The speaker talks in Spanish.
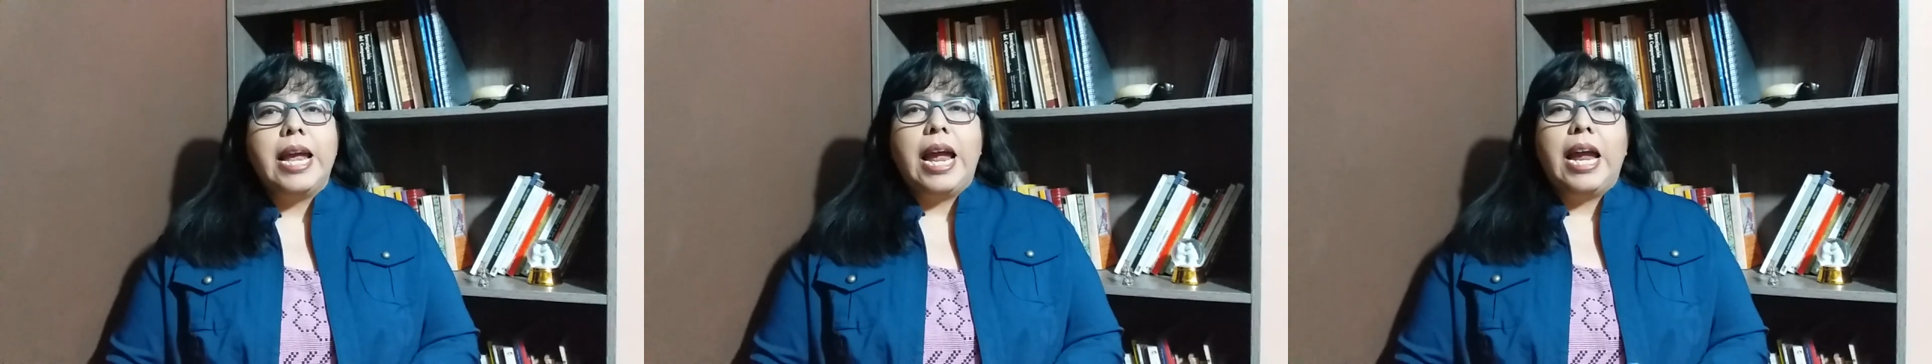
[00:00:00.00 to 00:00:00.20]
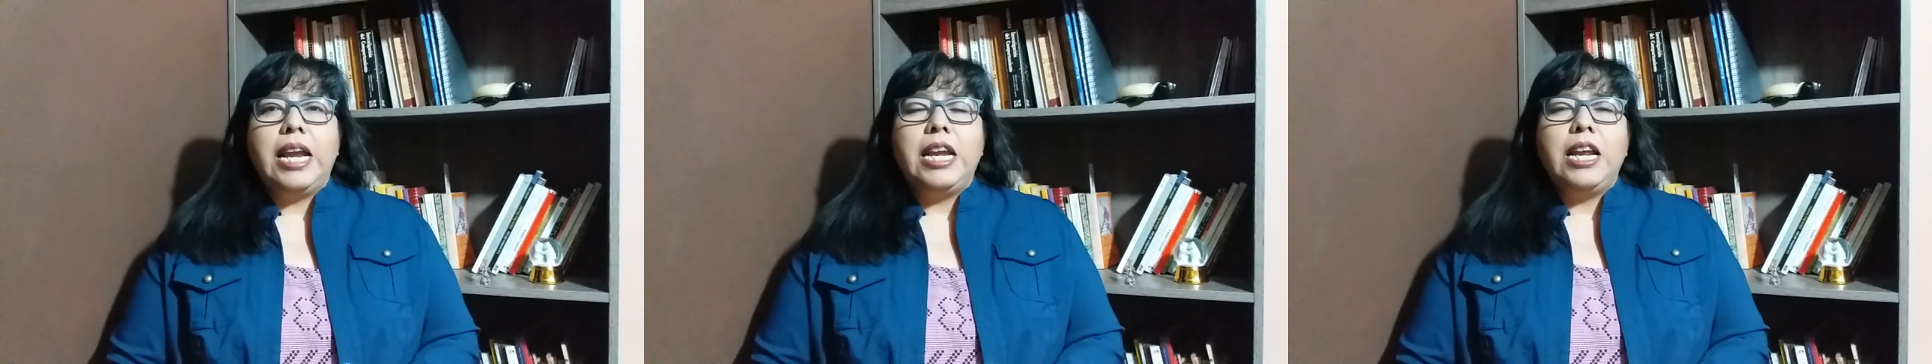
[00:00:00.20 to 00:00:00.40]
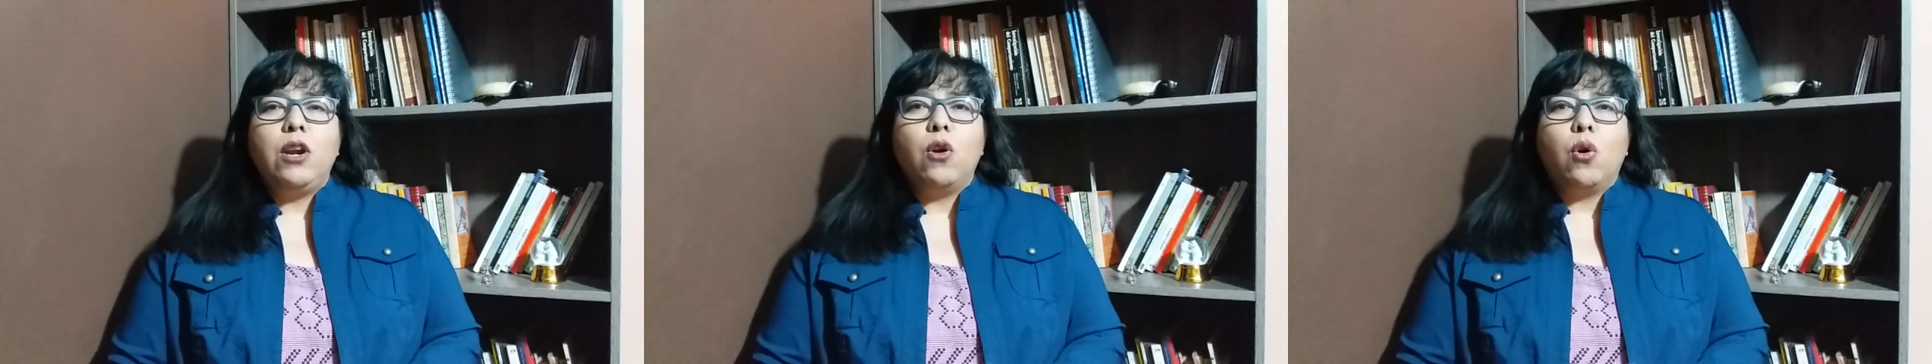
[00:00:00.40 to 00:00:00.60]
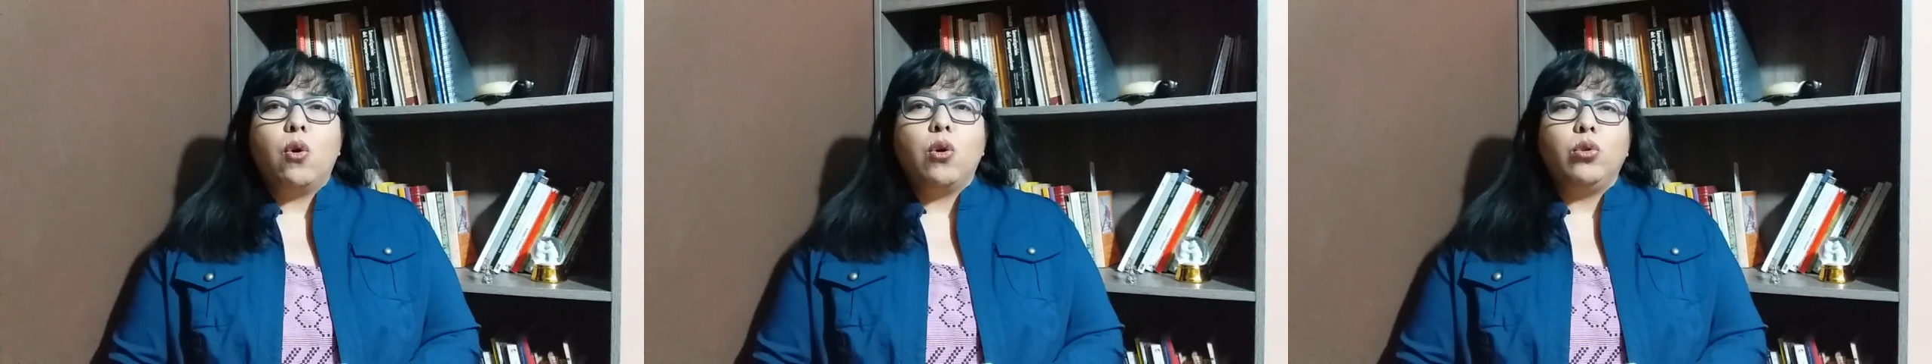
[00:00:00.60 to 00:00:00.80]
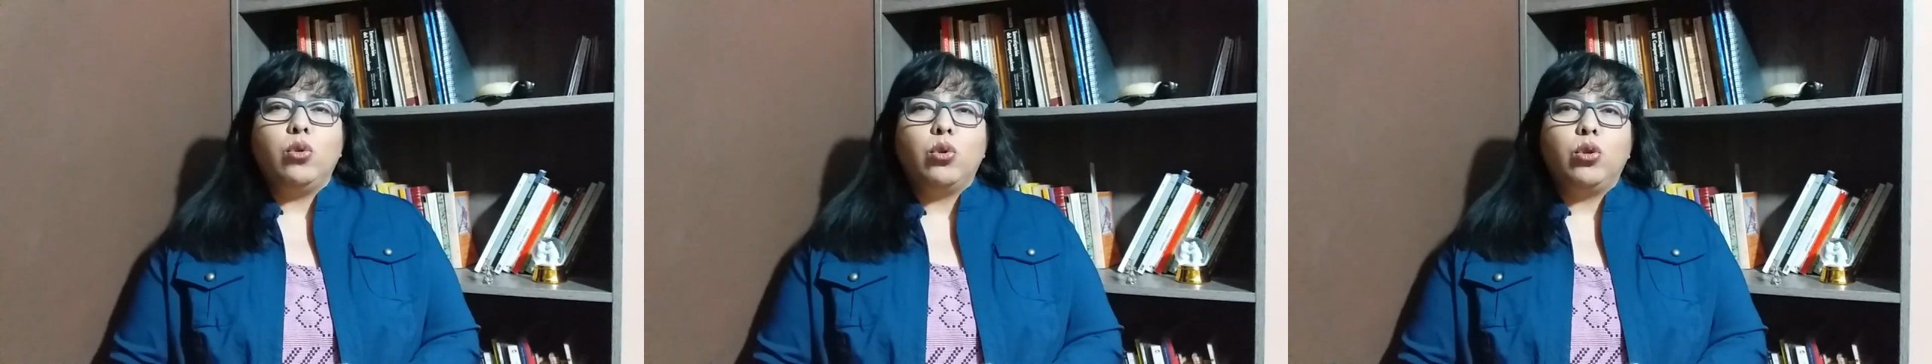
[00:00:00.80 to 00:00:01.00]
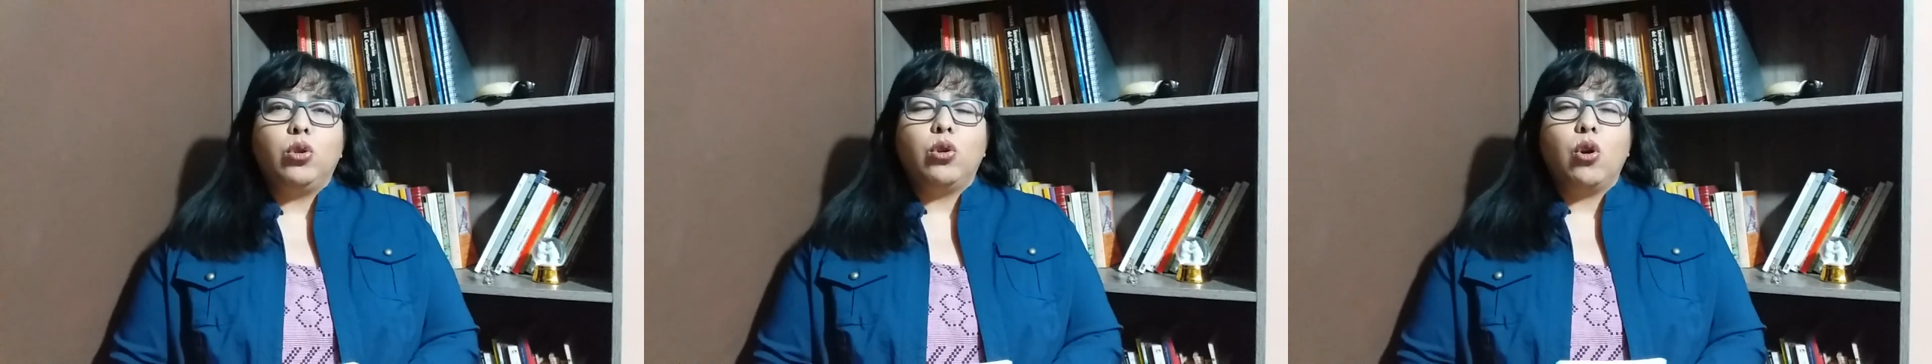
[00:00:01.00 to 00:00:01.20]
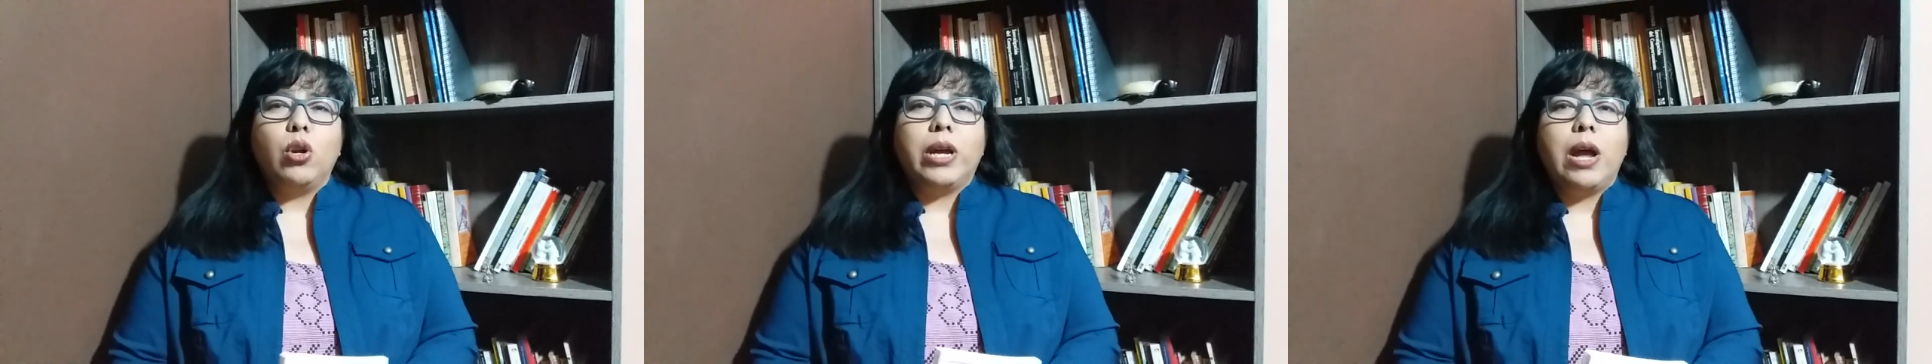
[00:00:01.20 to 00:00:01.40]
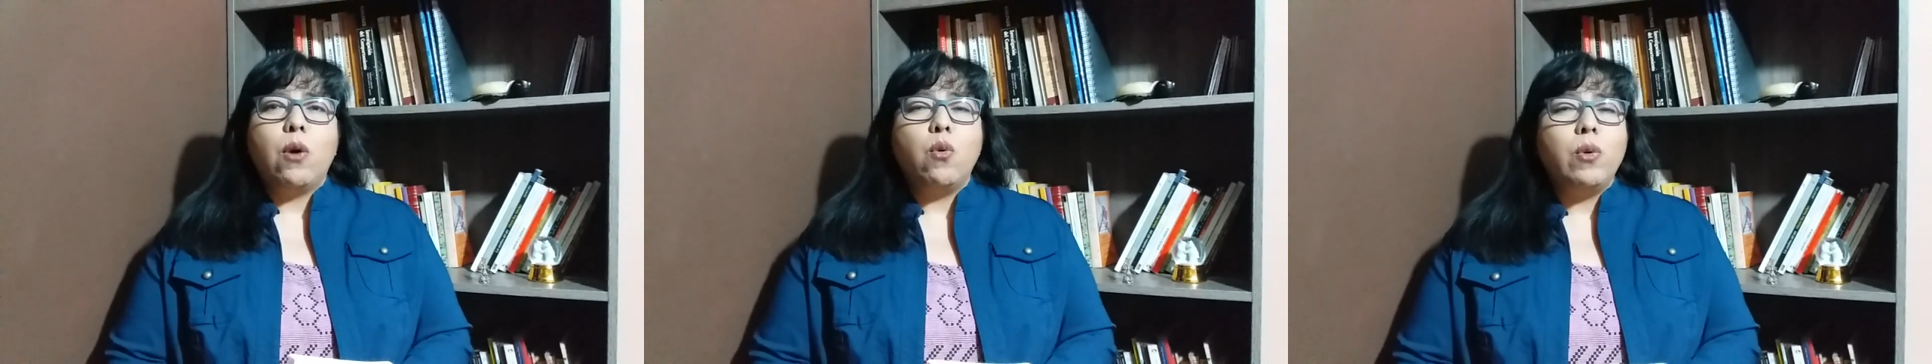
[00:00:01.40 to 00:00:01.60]
el hilo conductor
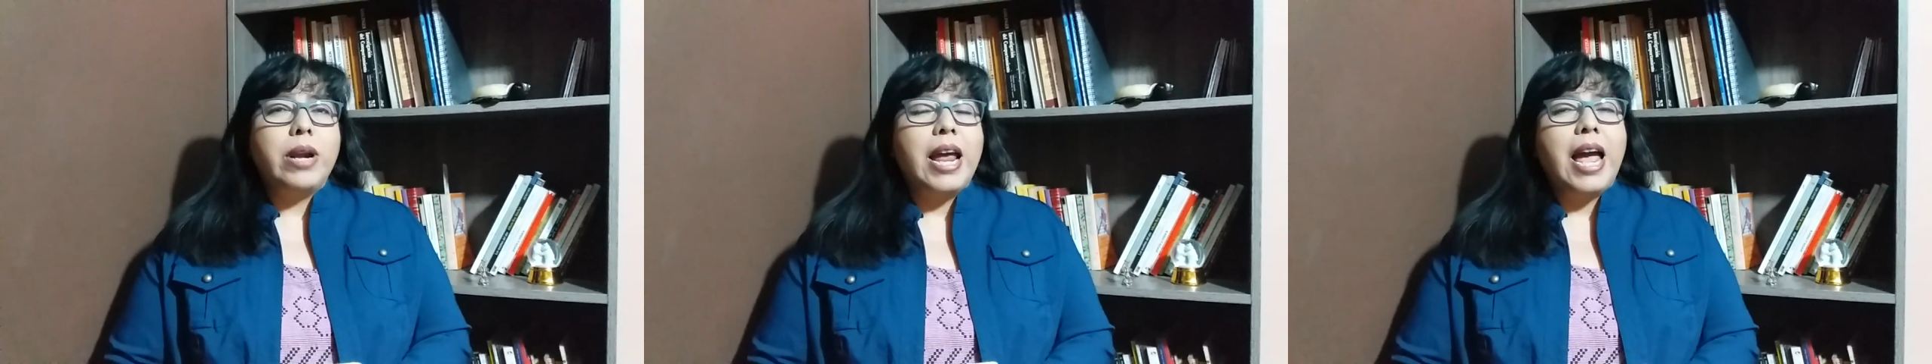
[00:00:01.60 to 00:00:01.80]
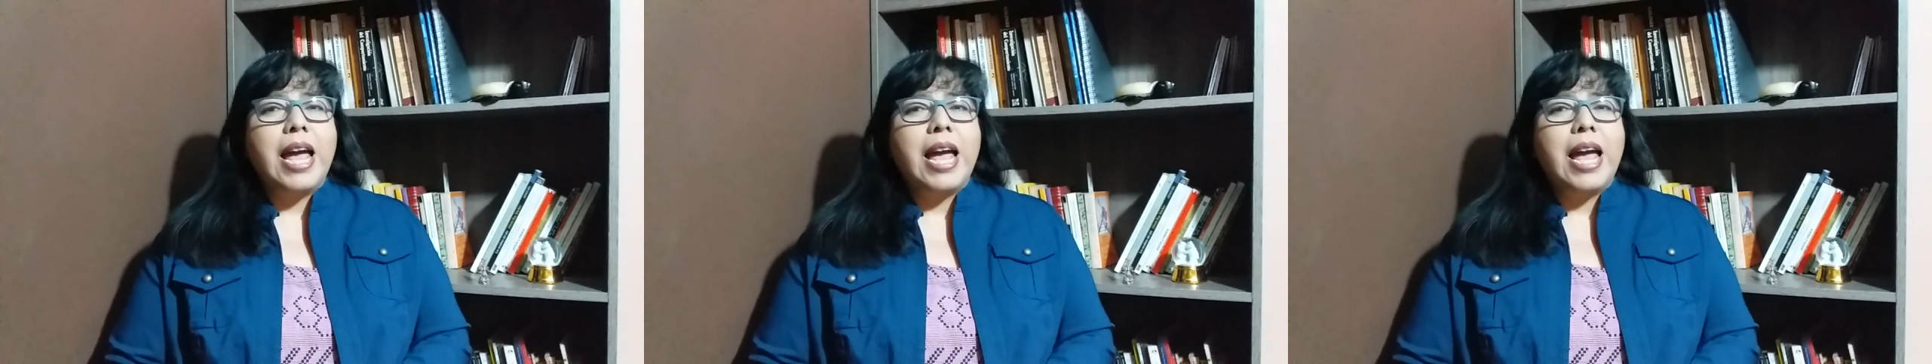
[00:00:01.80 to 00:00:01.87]
que une